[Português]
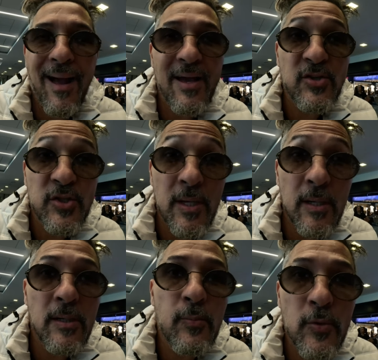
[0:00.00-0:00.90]
Aí
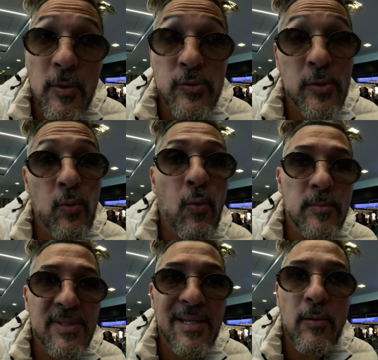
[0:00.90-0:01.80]
chegando em Porto Iguaçu, que o
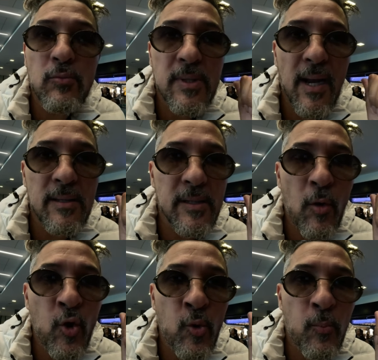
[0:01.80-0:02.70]
ônibus ele não traz até
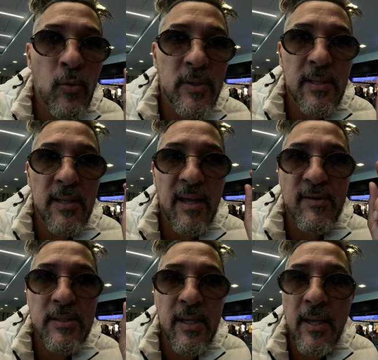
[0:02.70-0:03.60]
o aeroporto, ele
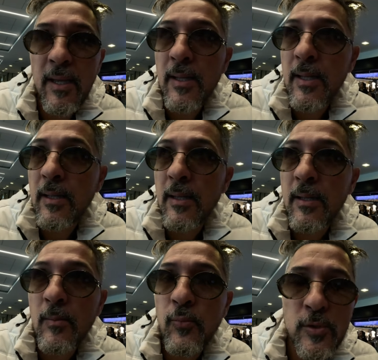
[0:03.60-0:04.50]
leva até
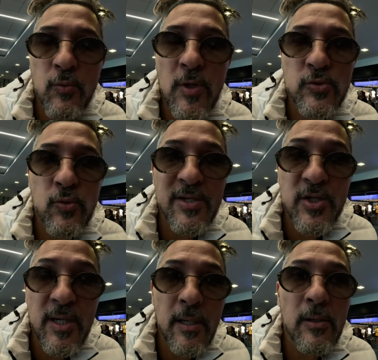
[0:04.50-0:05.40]
Porto Iguaçu. Aí
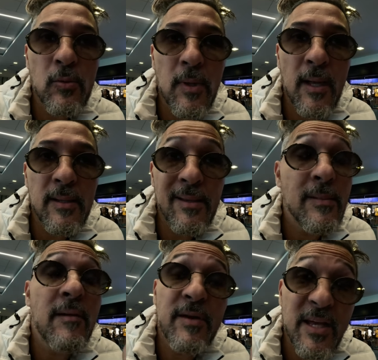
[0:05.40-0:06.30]
chegando ali,
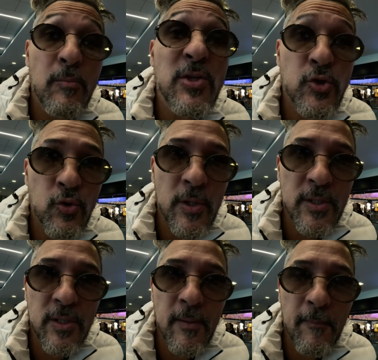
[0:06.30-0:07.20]
na verdade,
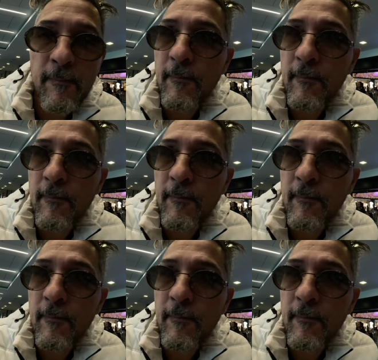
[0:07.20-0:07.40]
Missões, né?